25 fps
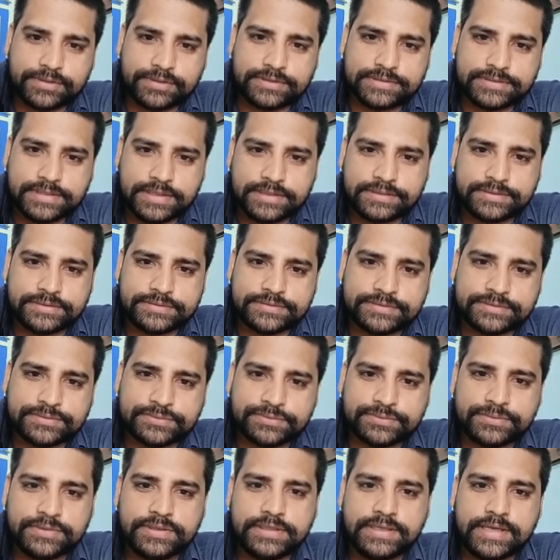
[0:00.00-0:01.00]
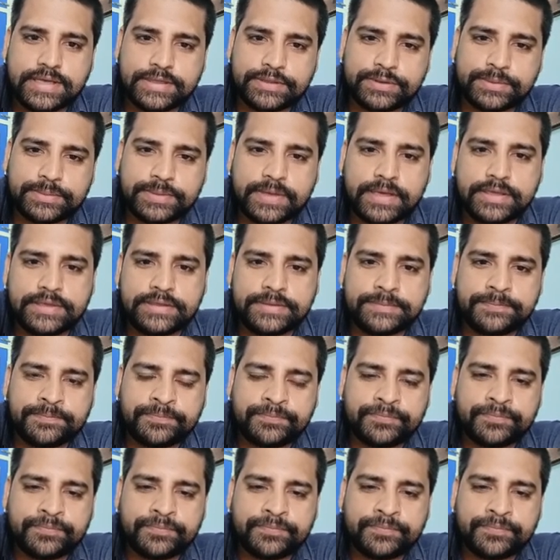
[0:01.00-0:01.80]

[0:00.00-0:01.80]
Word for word: बोल जाए सुनील यादव भाई